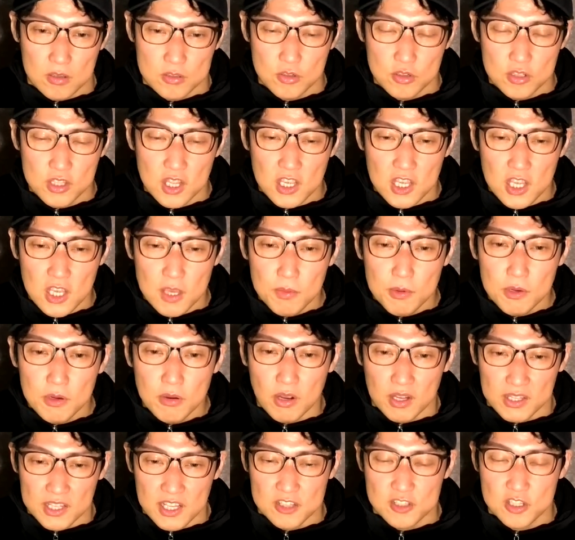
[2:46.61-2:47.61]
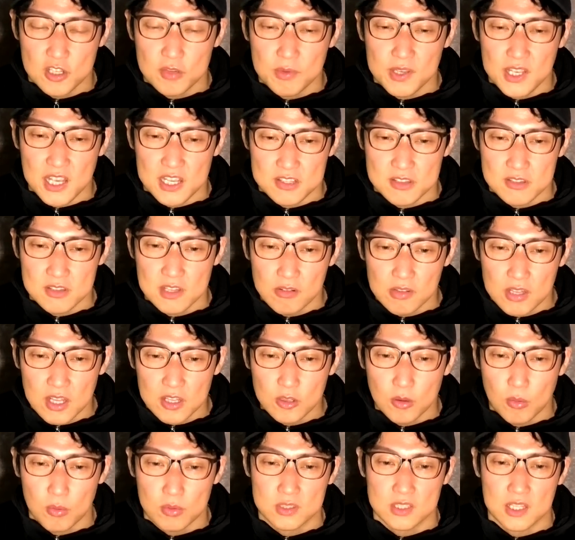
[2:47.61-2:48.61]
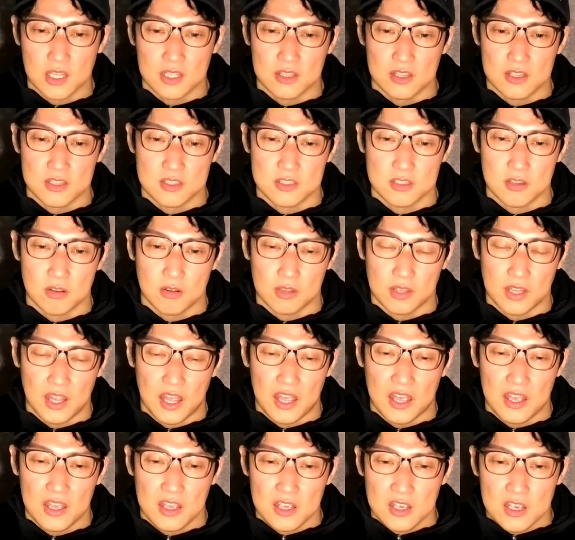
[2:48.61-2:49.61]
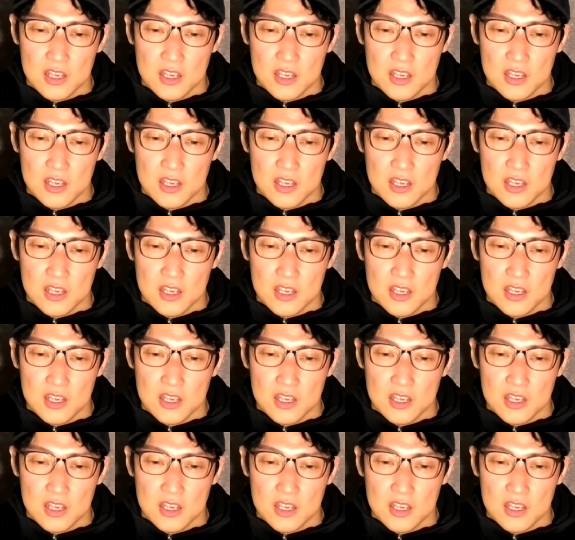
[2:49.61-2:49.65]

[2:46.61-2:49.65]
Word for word: そして EV の方がね、随分安いんだろうなと思ってたんですよね。